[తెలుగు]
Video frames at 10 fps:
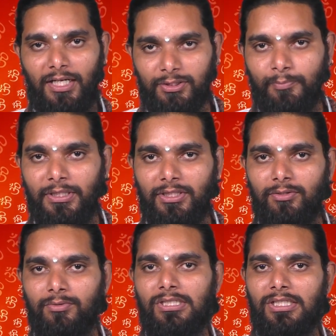అస్మిత
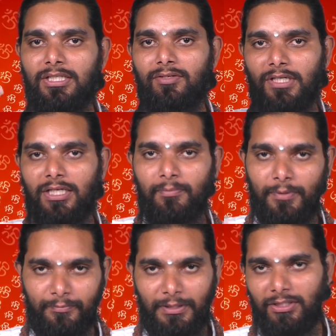నుంచి నిర్వికల్ప
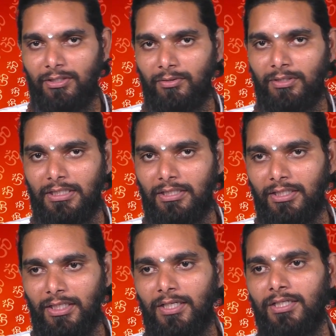మధ్యలో
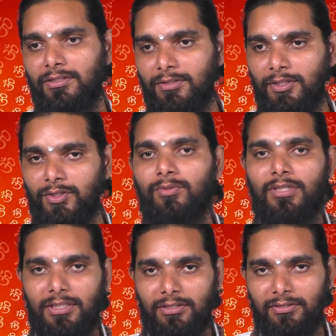ఉండేదాన్ని ఆనంద టు
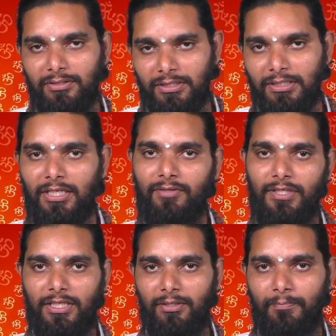
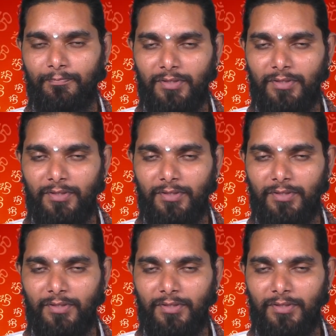నిర్వికల్ప